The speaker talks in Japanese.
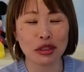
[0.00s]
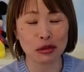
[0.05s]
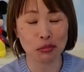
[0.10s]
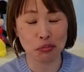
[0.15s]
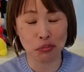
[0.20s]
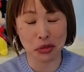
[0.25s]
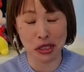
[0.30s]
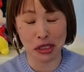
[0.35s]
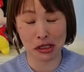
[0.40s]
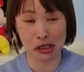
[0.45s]

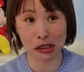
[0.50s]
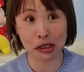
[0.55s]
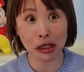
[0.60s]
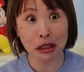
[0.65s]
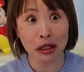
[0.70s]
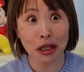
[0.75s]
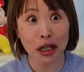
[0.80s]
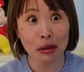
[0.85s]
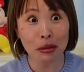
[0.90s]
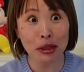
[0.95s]
めっちゃ
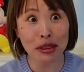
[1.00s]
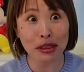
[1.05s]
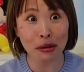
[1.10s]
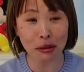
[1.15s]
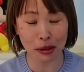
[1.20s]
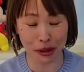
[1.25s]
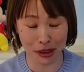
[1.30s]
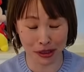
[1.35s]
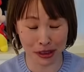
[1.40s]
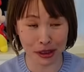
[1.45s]
ラーメン食べ
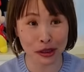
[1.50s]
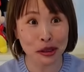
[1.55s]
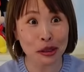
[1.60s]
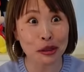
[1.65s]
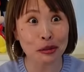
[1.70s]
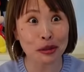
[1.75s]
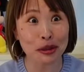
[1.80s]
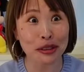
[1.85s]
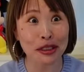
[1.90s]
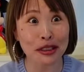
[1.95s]
たいんですけど、
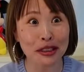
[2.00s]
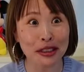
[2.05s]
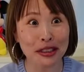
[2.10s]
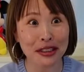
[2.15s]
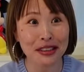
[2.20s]
みたいな。